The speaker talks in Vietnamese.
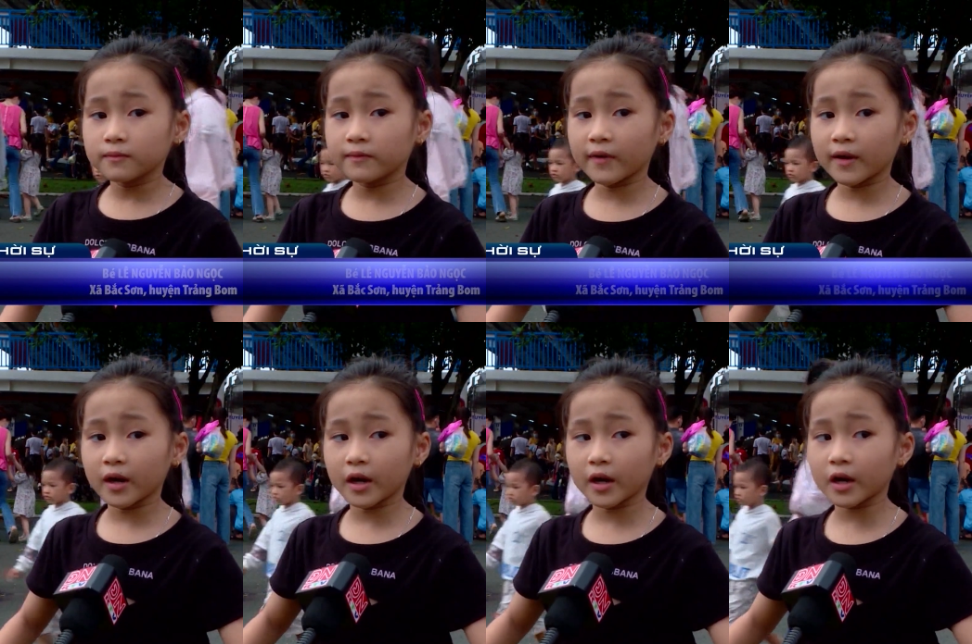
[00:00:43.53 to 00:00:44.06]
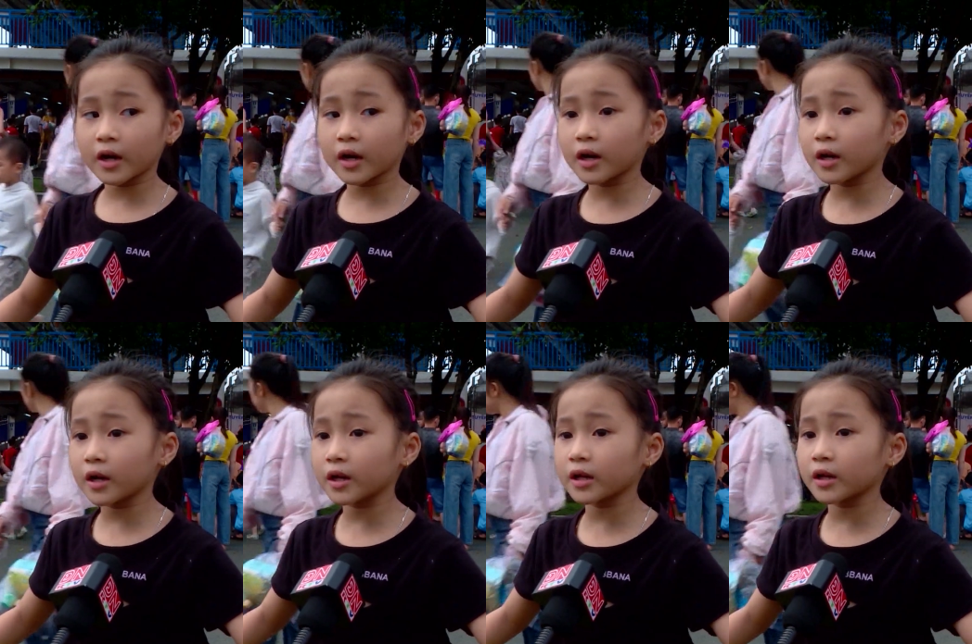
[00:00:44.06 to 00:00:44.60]

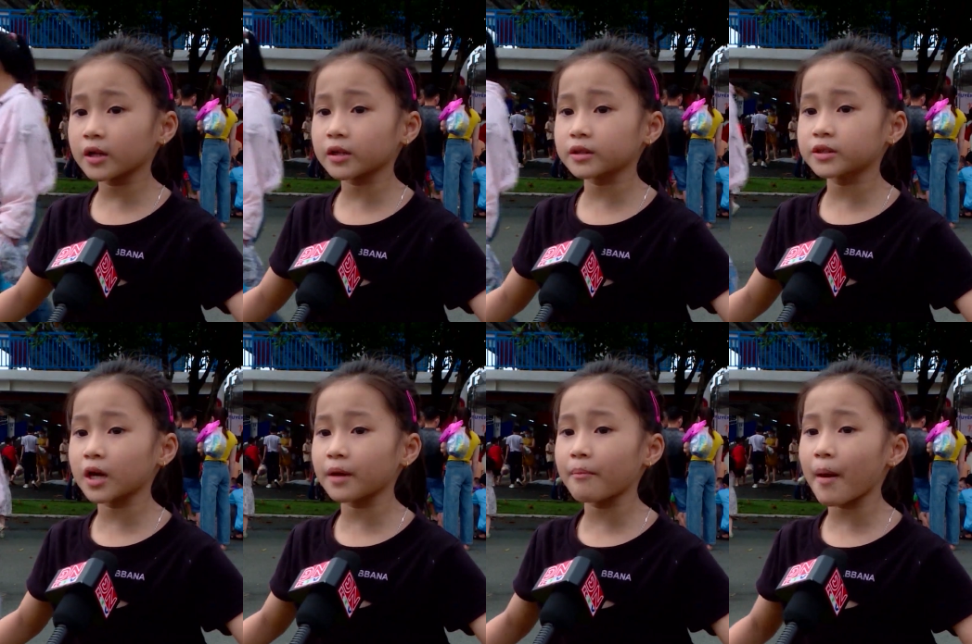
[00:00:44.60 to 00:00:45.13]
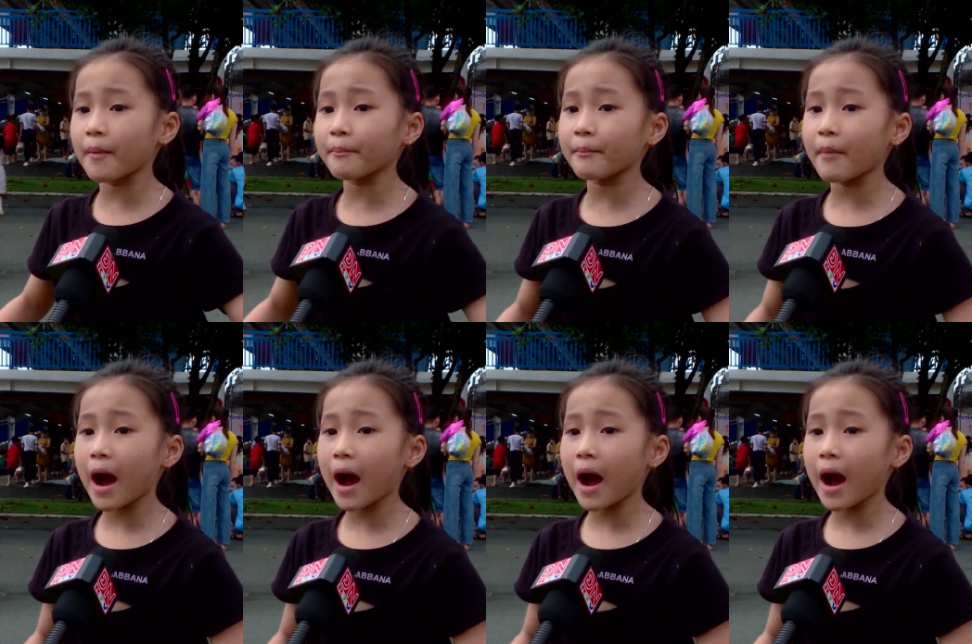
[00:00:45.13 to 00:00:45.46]
với chơi bong